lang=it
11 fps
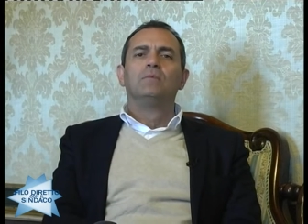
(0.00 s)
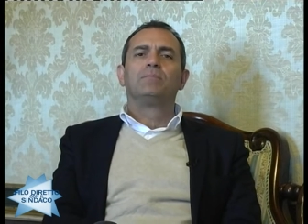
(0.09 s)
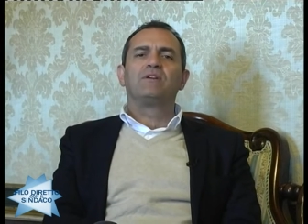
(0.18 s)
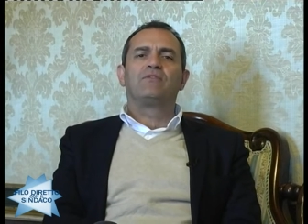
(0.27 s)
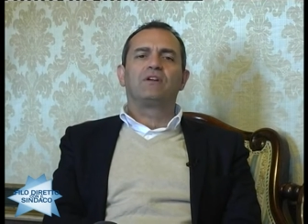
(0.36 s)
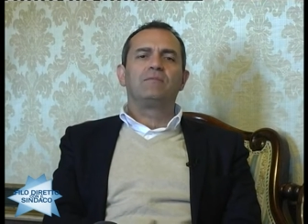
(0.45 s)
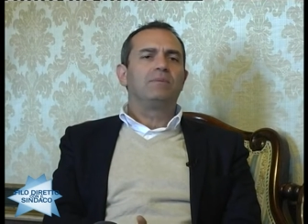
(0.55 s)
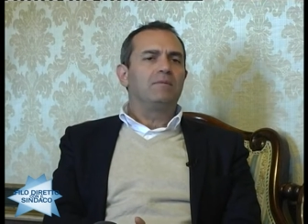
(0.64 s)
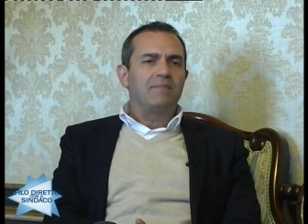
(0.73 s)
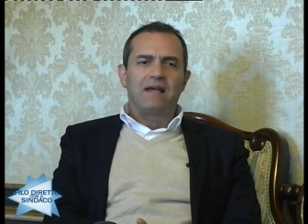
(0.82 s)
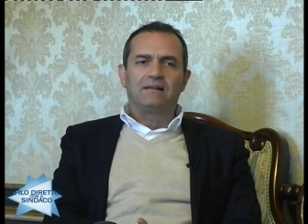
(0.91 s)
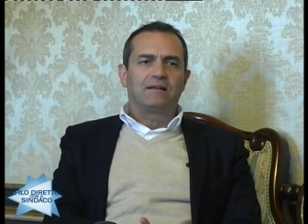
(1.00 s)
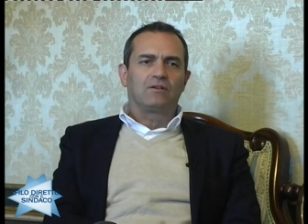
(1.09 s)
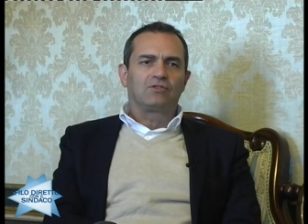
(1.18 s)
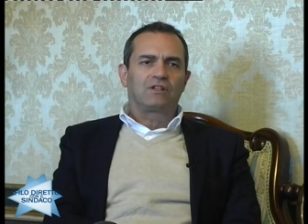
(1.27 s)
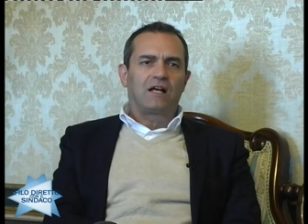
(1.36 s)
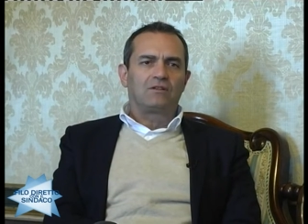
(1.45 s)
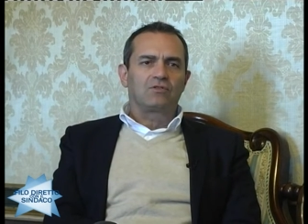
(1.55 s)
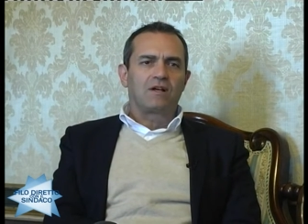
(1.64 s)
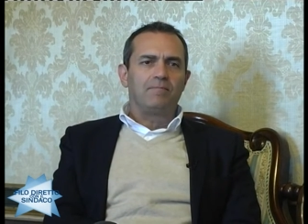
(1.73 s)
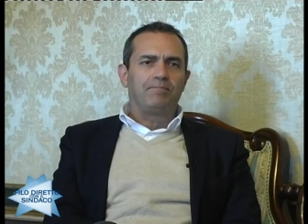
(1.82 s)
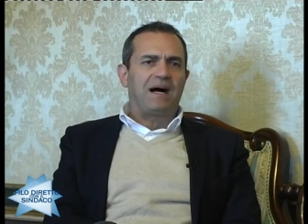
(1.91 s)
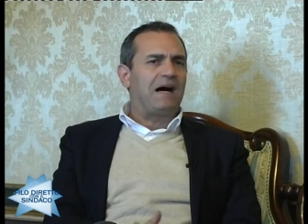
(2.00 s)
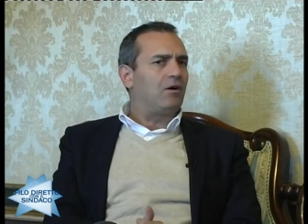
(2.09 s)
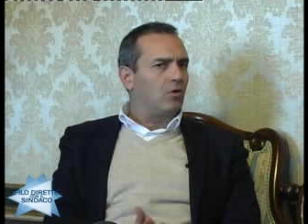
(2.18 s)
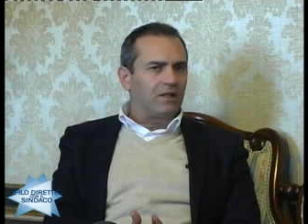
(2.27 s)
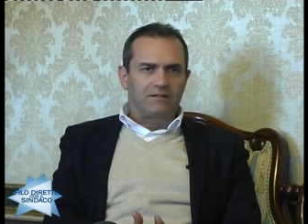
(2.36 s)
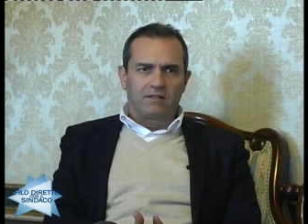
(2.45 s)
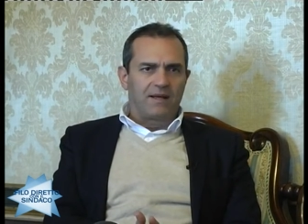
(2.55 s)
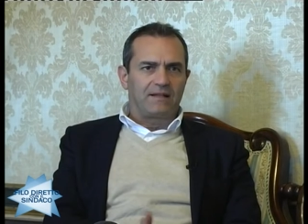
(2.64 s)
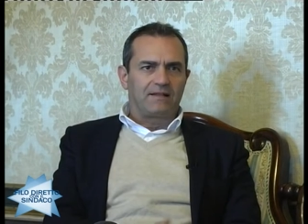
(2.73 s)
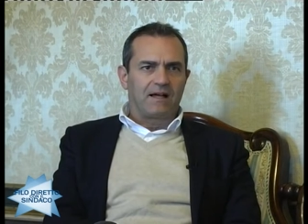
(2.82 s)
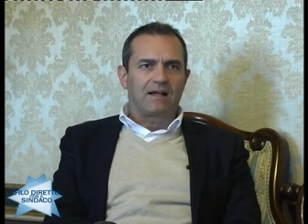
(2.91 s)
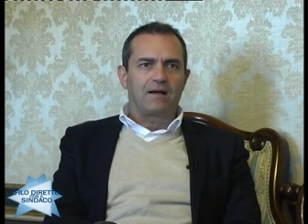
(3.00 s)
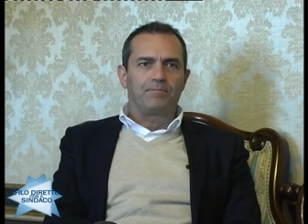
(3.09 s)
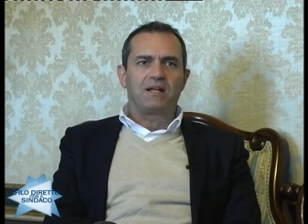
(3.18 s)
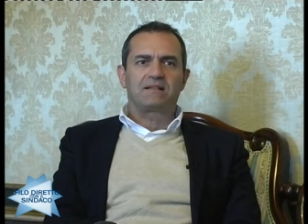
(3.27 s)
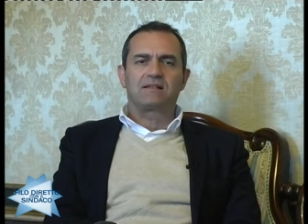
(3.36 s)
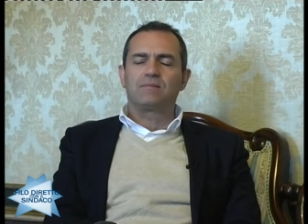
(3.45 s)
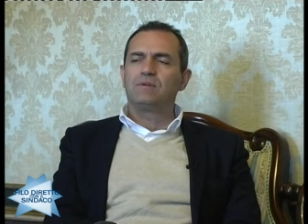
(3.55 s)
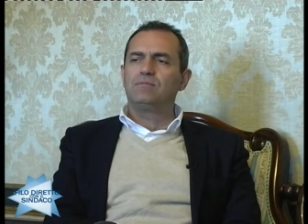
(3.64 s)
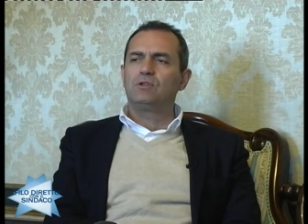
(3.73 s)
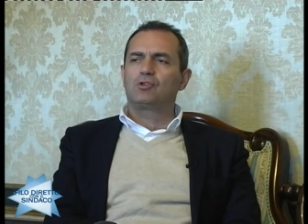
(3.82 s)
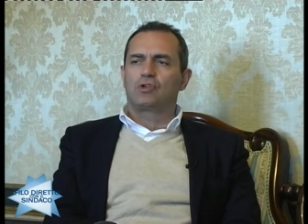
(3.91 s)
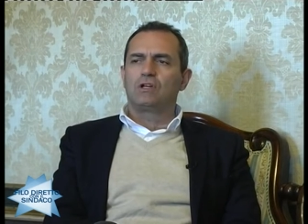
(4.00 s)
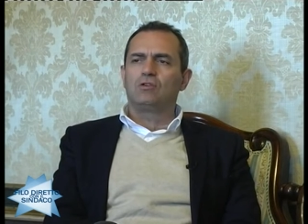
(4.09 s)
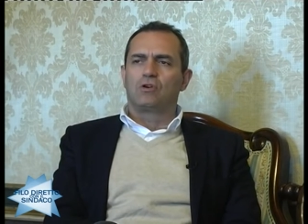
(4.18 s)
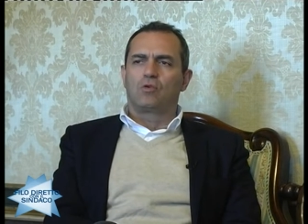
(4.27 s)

preferibilmente allo Stadio San Paolo, altrimenti anche a Piazza Plebiscito.